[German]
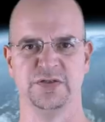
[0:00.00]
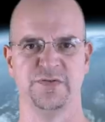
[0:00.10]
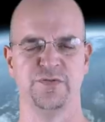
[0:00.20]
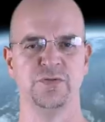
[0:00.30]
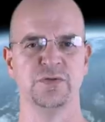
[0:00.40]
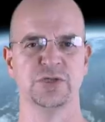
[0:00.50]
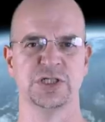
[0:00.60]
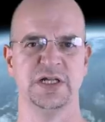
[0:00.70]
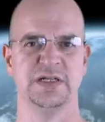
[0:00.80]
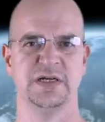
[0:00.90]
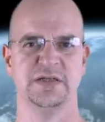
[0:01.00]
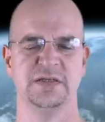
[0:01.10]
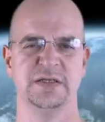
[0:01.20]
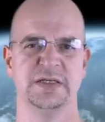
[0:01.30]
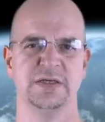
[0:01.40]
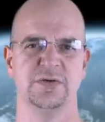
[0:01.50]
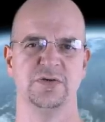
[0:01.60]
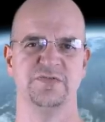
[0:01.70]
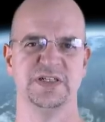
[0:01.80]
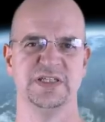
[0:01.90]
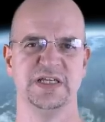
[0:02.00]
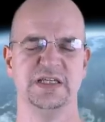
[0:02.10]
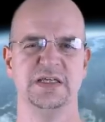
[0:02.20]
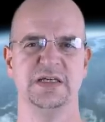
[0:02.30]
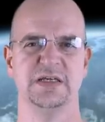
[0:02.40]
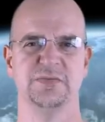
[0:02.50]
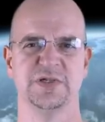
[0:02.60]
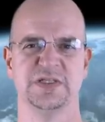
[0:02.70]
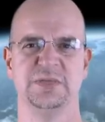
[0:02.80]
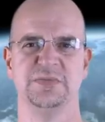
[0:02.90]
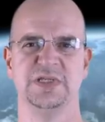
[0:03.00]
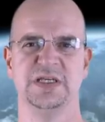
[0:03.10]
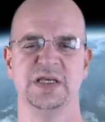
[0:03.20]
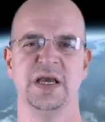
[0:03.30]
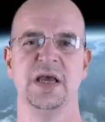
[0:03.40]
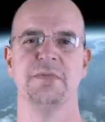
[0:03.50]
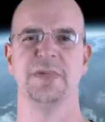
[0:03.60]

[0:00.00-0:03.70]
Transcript: zur Verfügung gestellt hat. Und wir sehen hier im Prinzip die